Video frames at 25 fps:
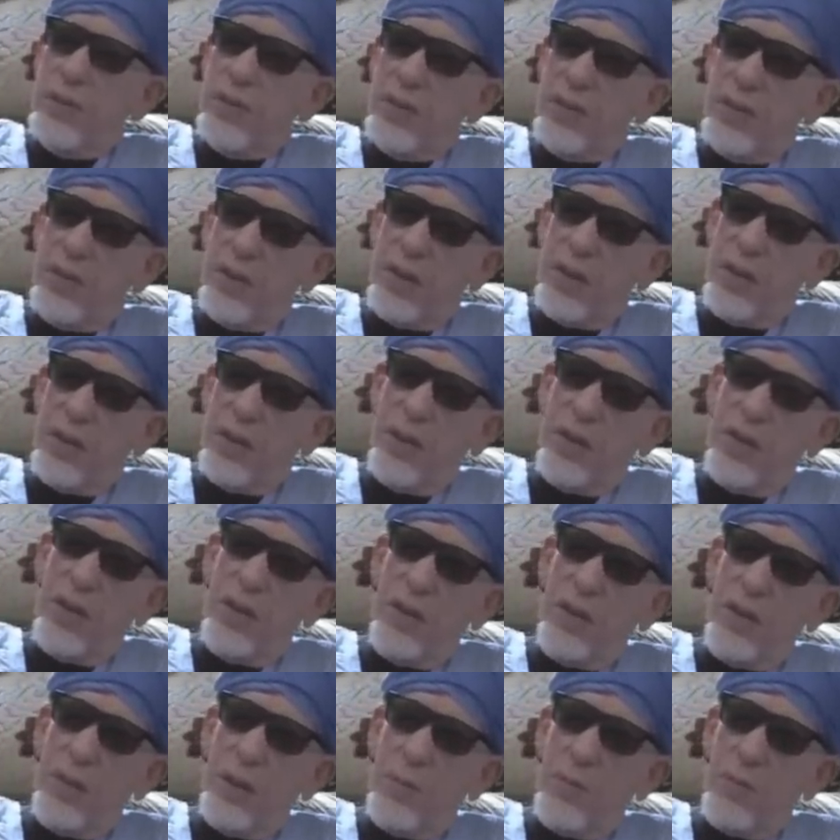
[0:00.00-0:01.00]
جدا
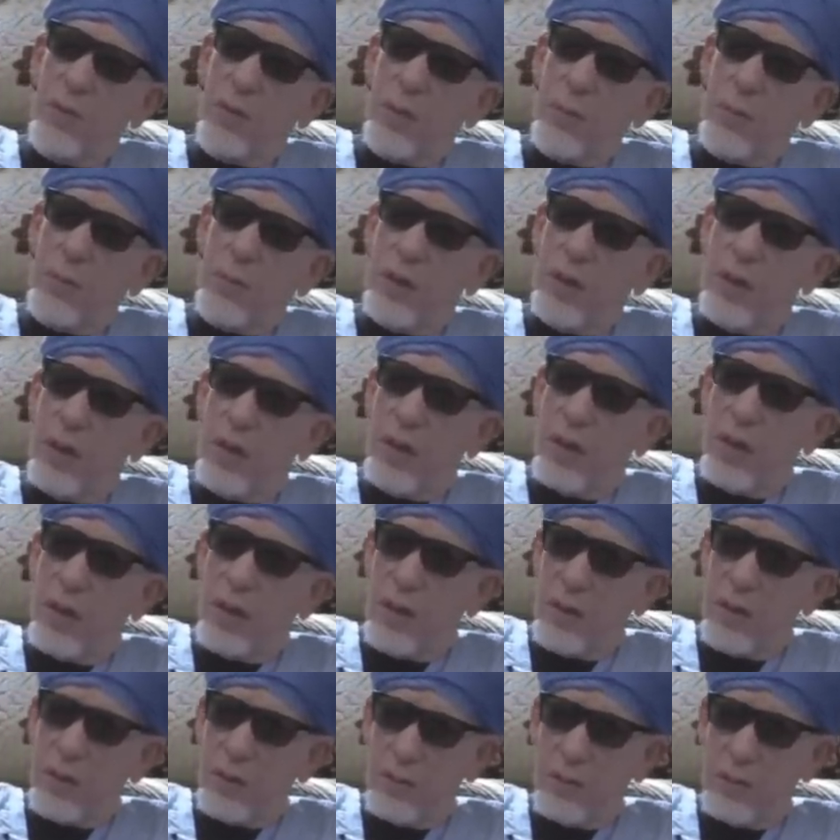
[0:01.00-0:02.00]
أن نمر
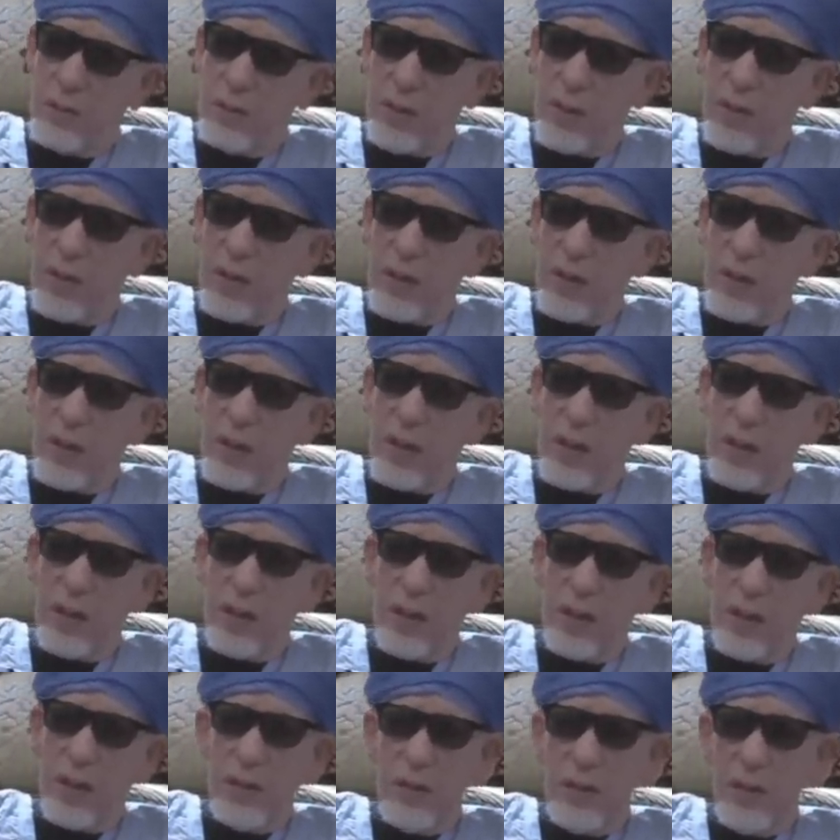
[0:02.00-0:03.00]
بها
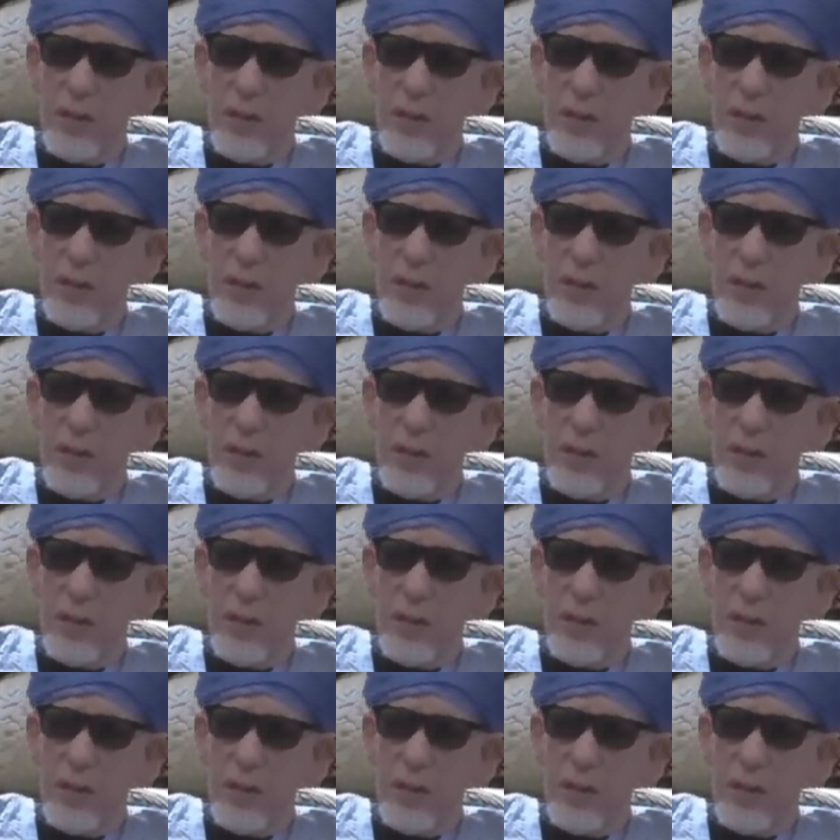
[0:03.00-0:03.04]
لأنها